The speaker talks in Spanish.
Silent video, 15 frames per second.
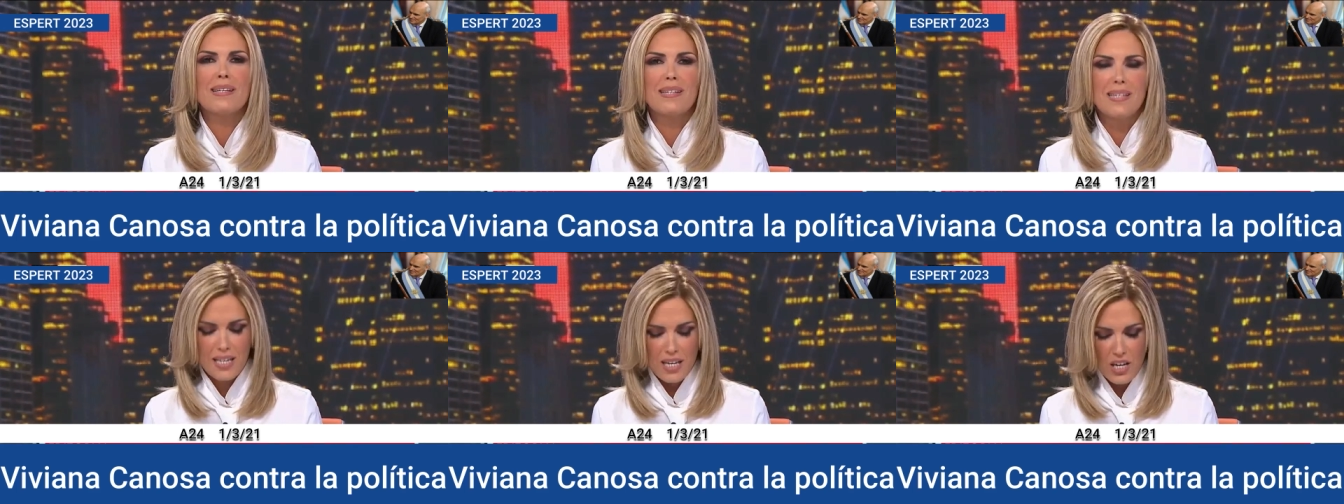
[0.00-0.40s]

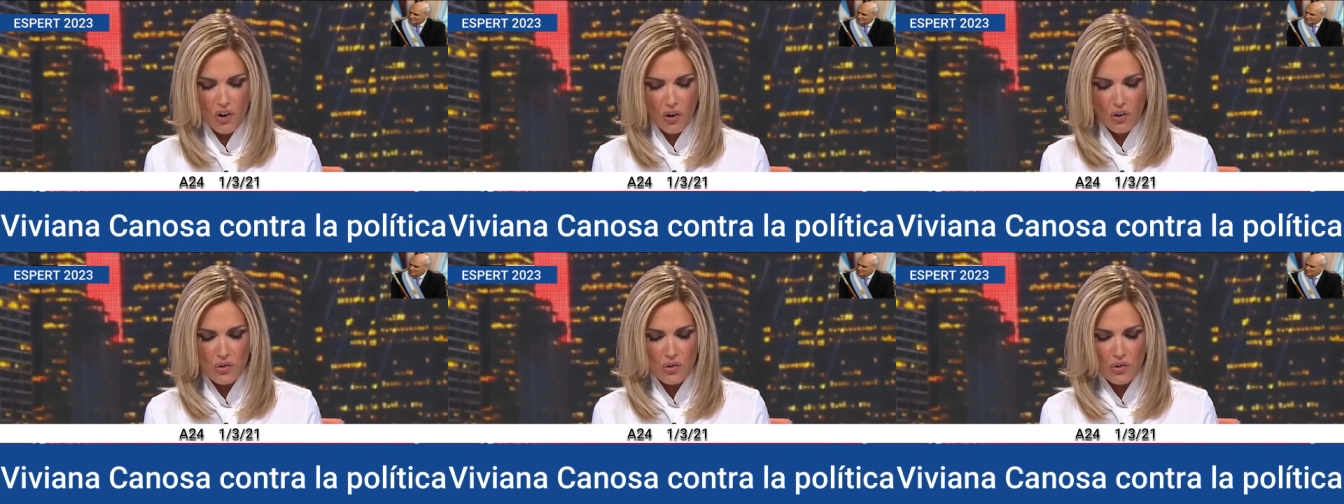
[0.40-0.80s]

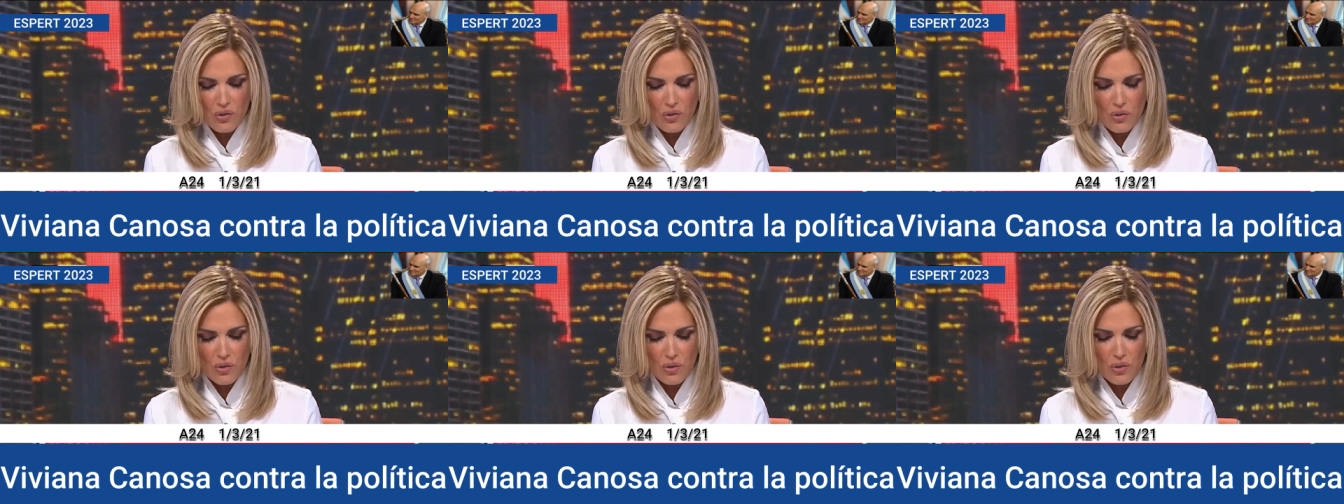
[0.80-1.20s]

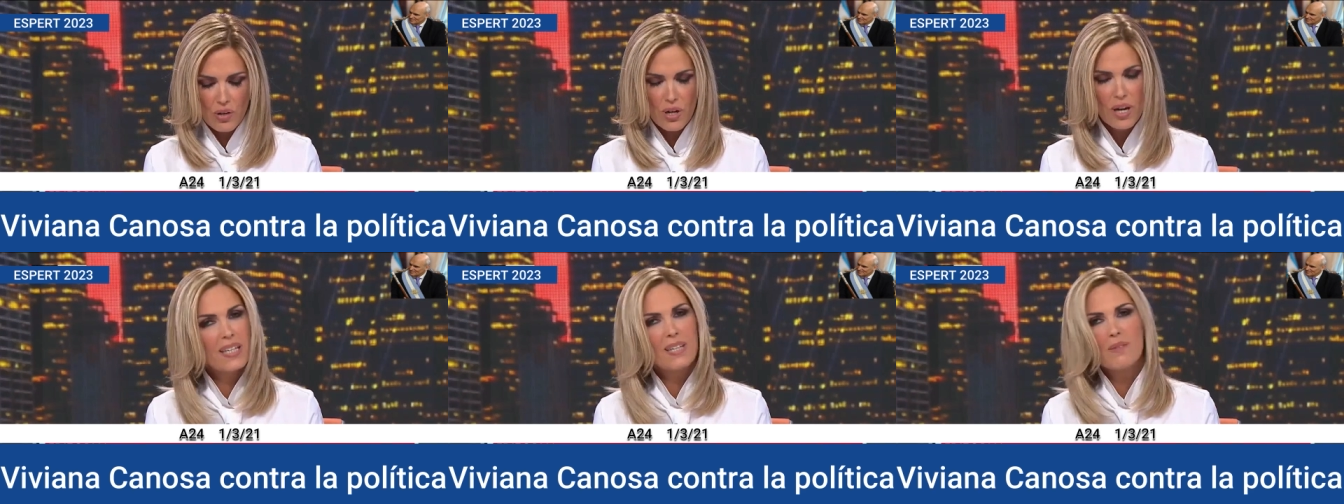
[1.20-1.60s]
cínicos.
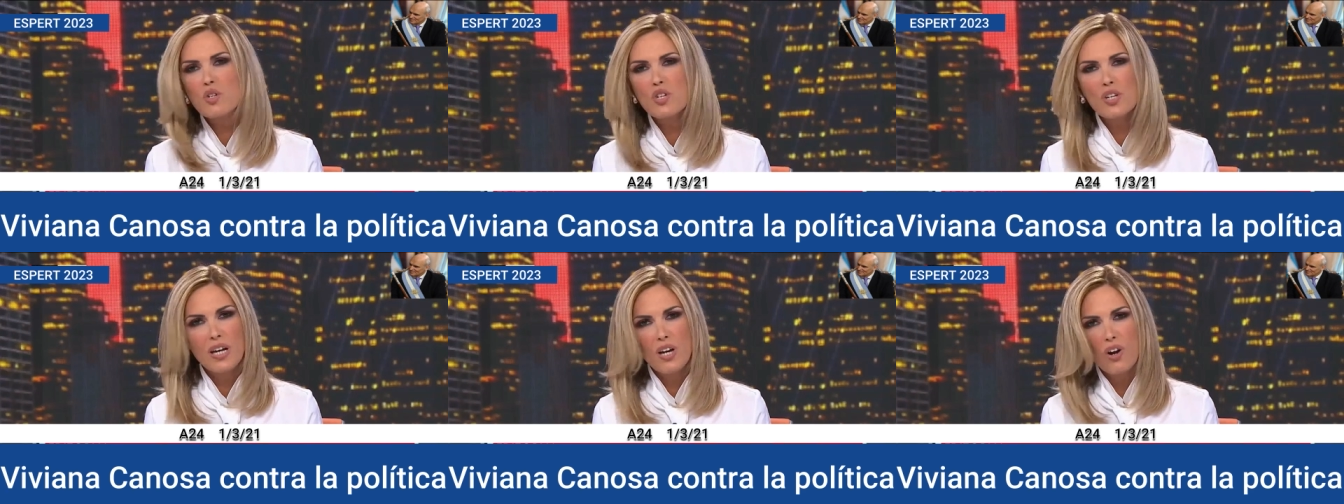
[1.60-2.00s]

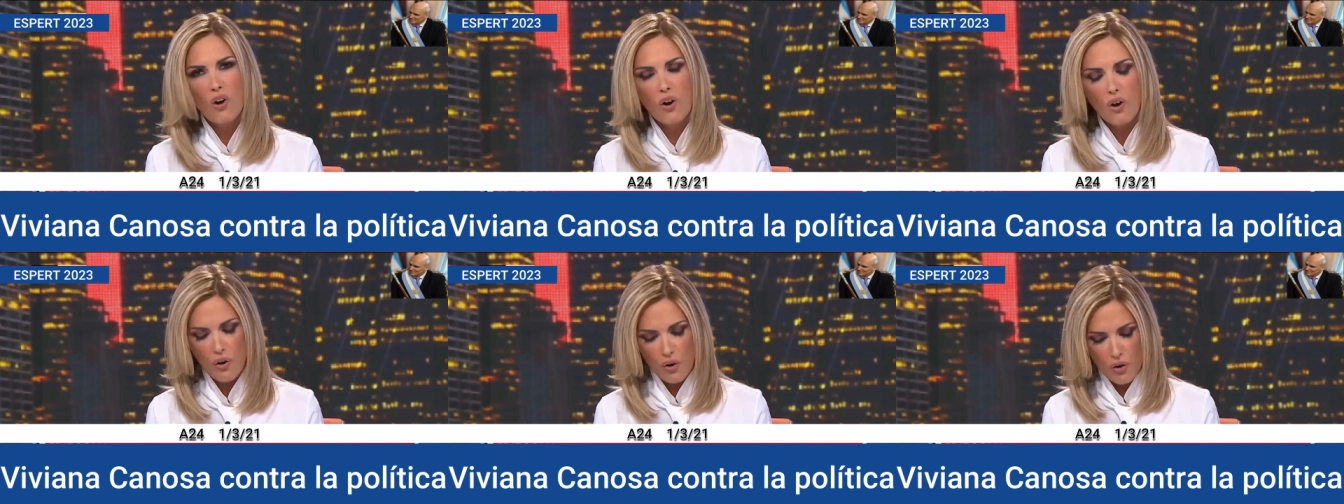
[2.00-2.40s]
Estamos en el
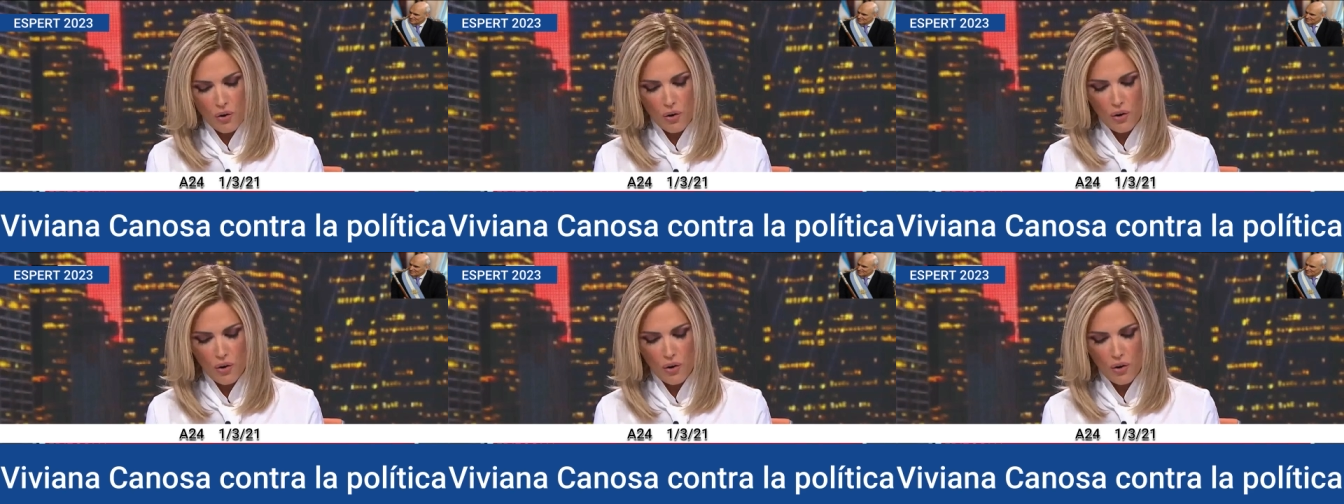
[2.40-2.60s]
horno.